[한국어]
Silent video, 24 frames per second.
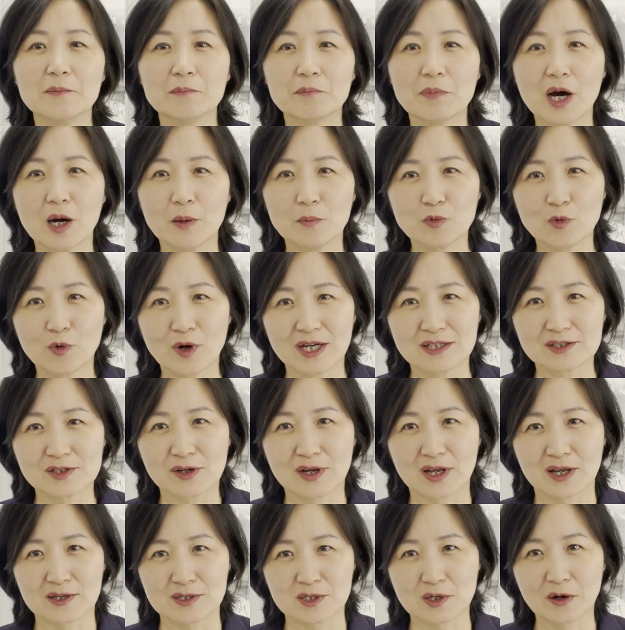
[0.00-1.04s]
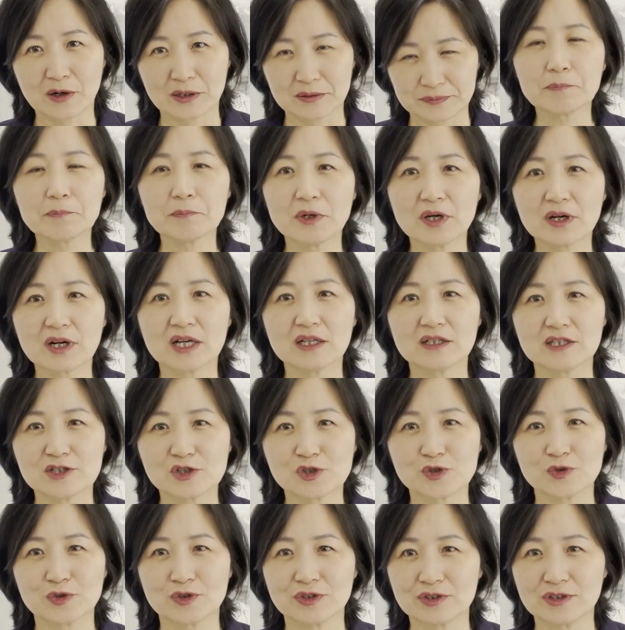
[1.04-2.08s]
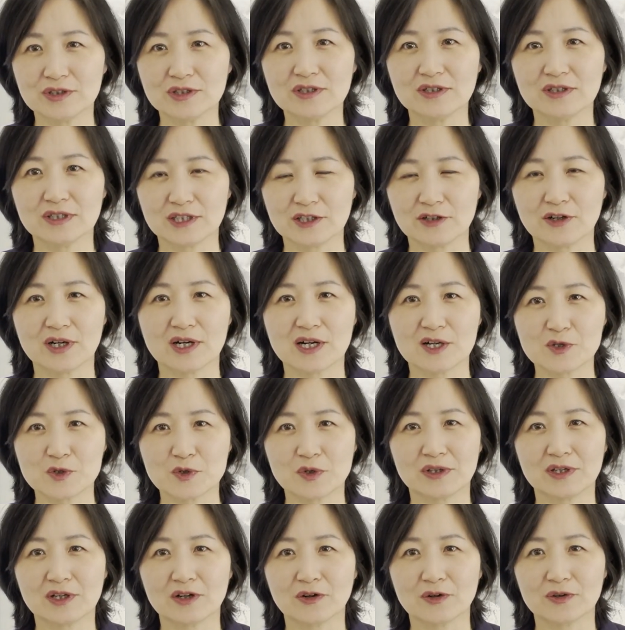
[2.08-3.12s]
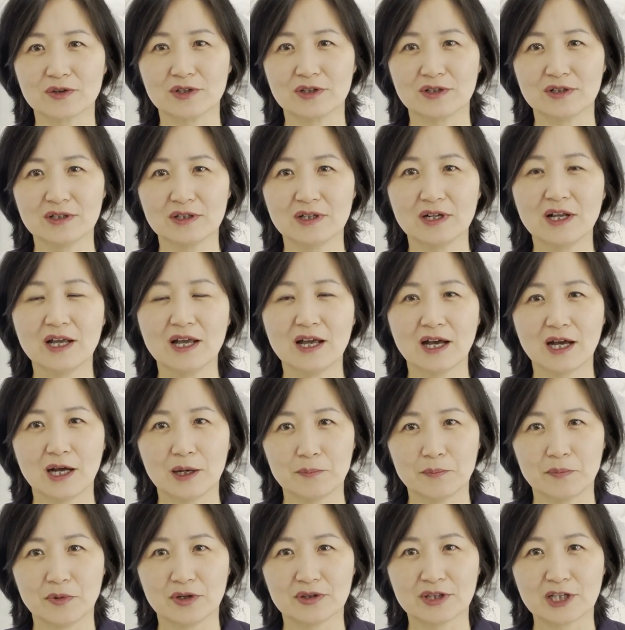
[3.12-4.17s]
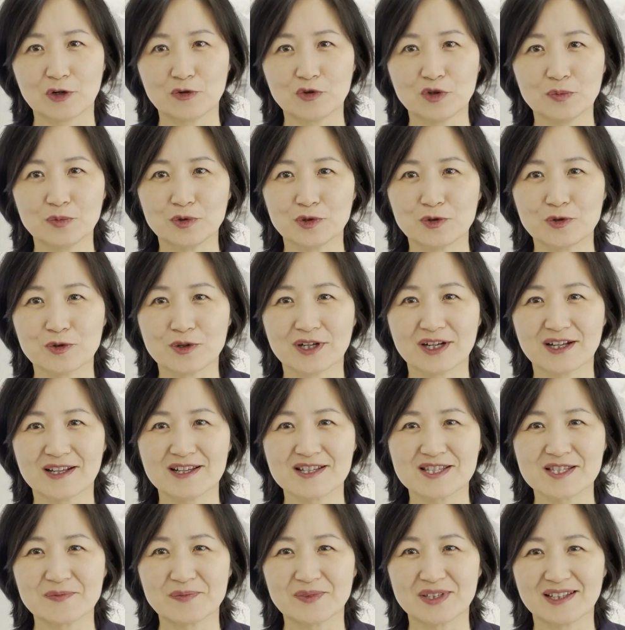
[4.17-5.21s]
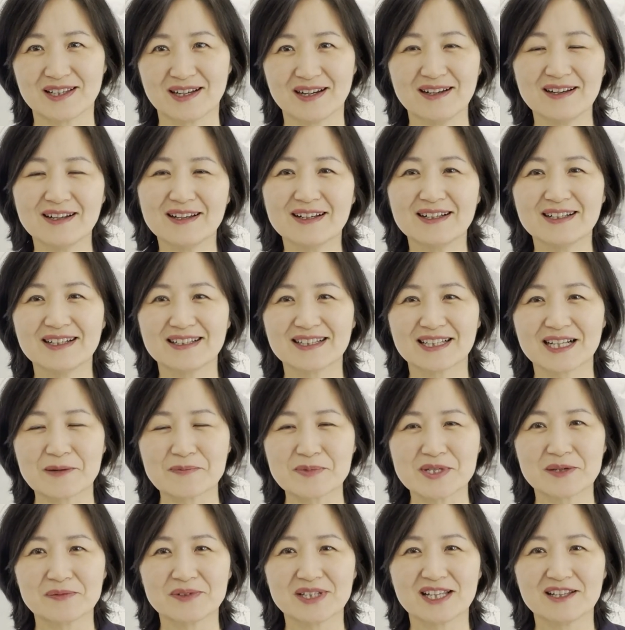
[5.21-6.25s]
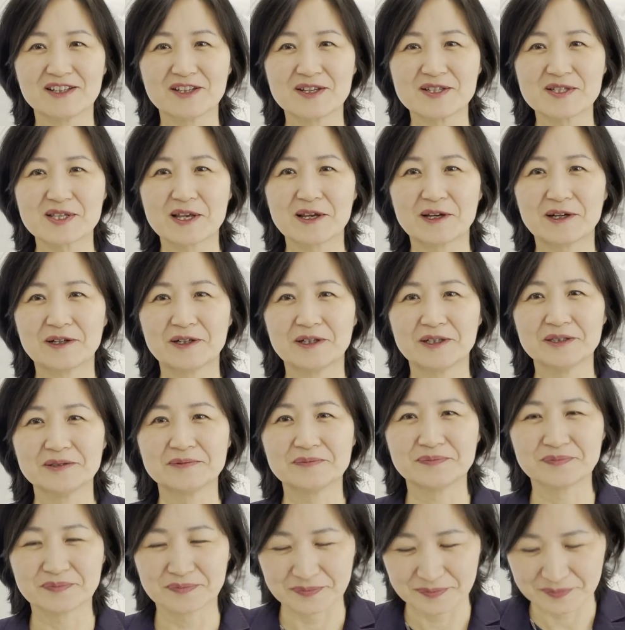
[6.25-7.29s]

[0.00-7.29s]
펌 과정에서 특별한 이슈들, 일어날 수 있는 것들을 한번 나눠보도록 하겠습니다. 감사합니다. 안녕히 계세요.